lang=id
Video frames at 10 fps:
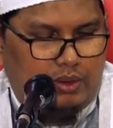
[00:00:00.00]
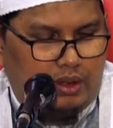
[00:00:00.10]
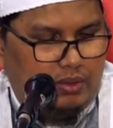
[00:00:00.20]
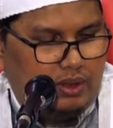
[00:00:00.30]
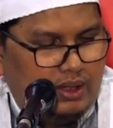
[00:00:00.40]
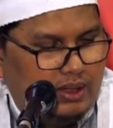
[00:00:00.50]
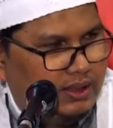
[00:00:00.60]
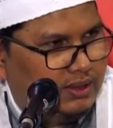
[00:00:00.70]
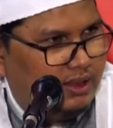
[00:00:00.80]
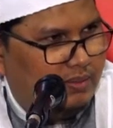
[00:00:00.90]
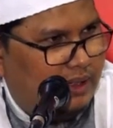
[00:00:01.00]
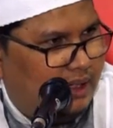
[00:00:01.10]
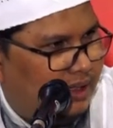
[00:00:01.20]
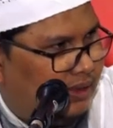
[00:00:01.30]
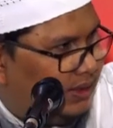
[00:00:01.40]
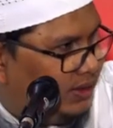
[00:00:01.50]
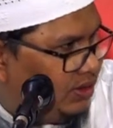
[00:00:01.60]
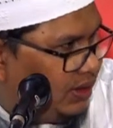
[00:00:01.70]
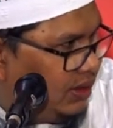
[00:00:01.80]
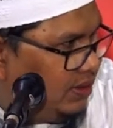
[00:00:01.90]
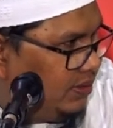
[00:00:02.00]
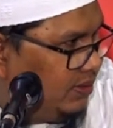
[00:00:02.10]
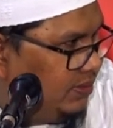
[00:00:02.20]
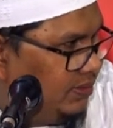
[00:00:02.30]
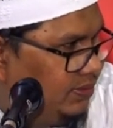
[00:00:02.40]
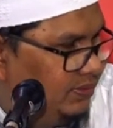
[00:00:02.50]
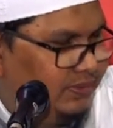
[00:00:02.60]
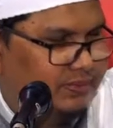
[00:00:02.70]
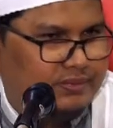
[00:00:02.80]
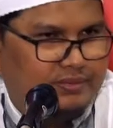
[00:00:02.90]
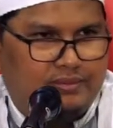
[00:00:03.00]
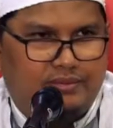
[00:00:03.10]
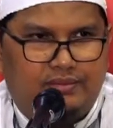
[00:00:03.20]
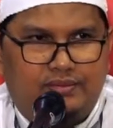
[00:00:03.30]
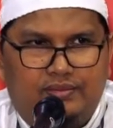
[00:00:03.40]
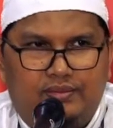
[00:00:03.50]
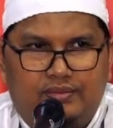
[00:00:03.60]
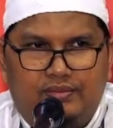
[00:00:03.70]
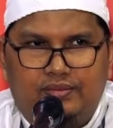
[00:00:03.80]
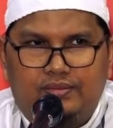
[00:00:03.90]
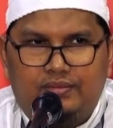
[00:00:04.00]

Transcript: Coba ulang lagi terjemahan ayatnya Ustaz. Hai